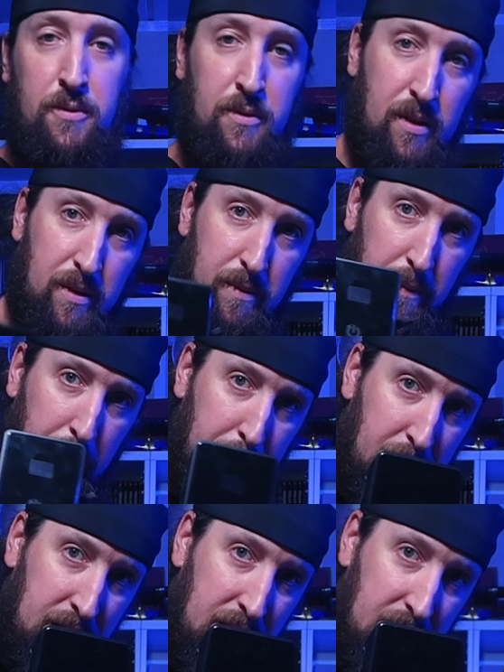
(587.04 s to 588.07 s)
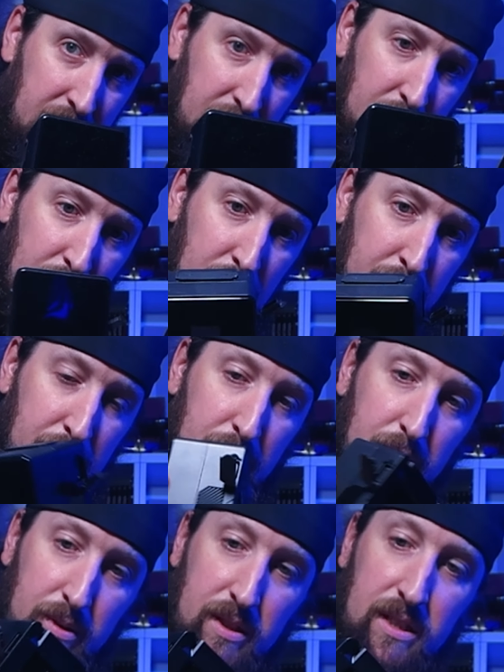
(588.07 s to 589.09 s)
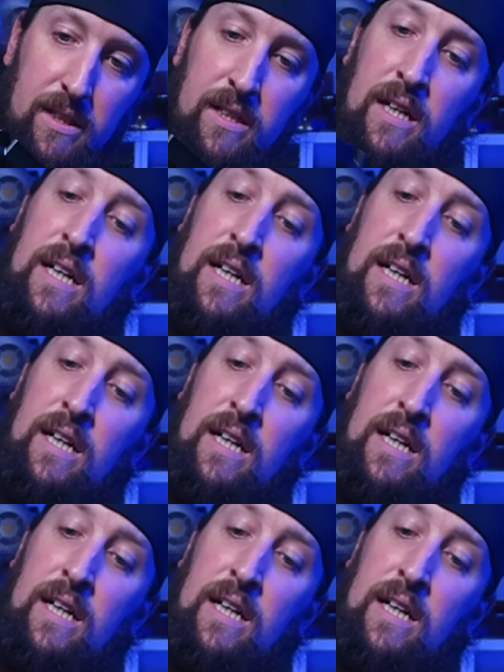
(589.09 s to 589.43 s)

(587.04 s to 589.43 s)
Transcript: une batterie comme ceci